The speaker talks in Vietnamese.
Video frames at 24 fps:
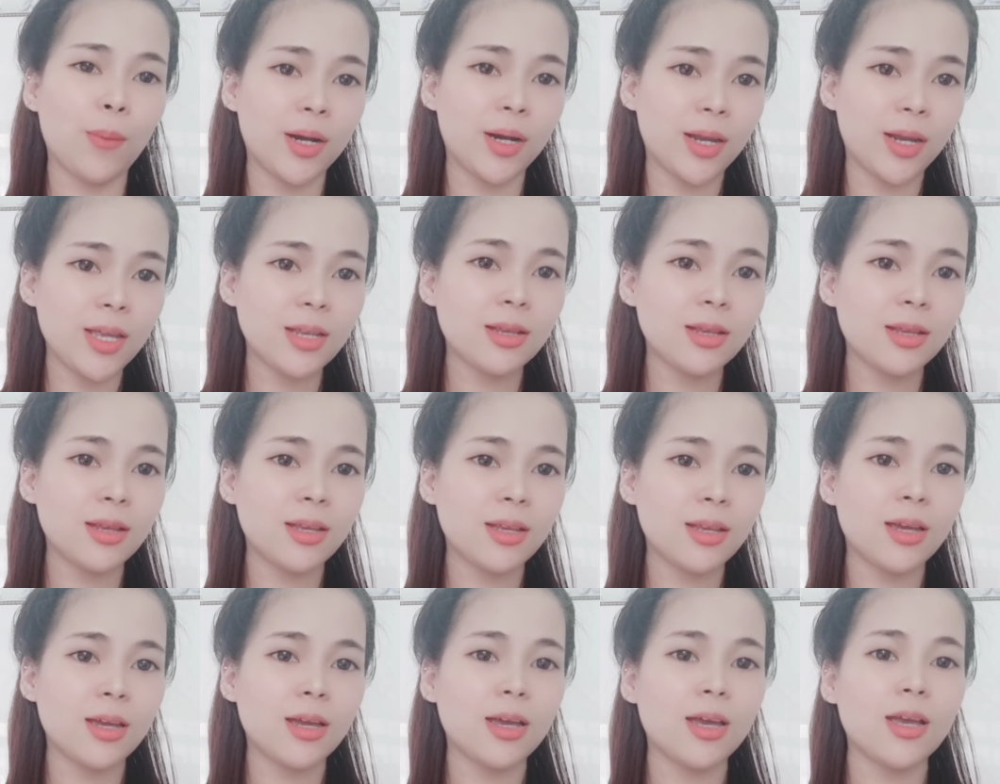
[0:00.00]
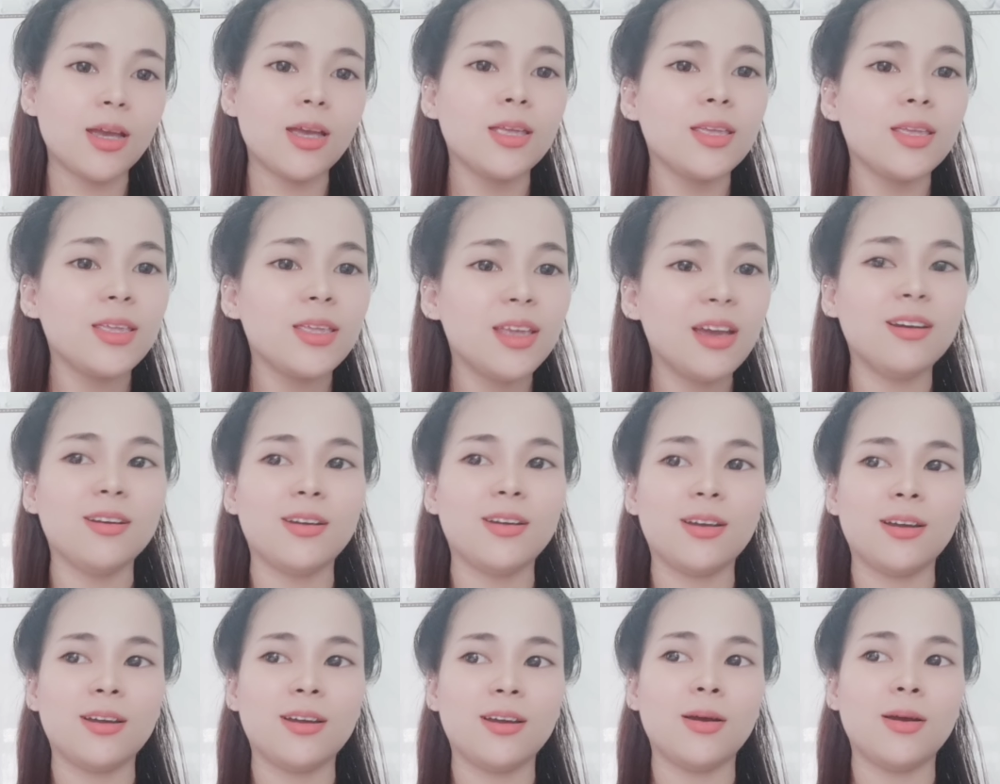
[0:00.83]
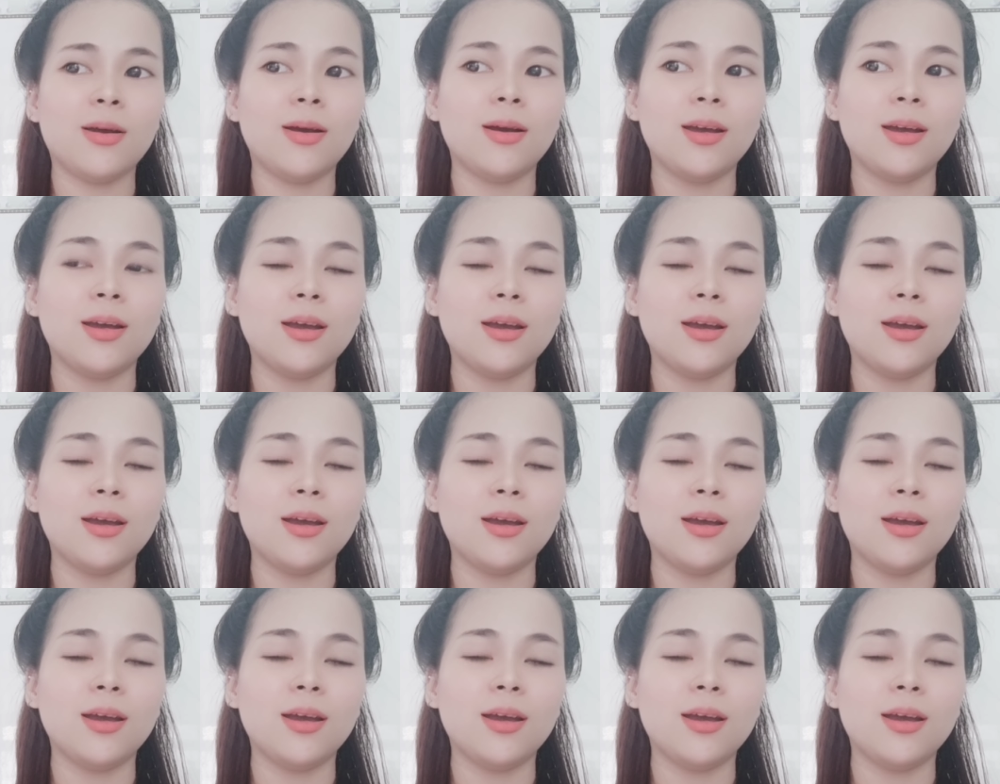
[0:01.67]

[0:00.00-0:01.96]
người ta giải quyết rồi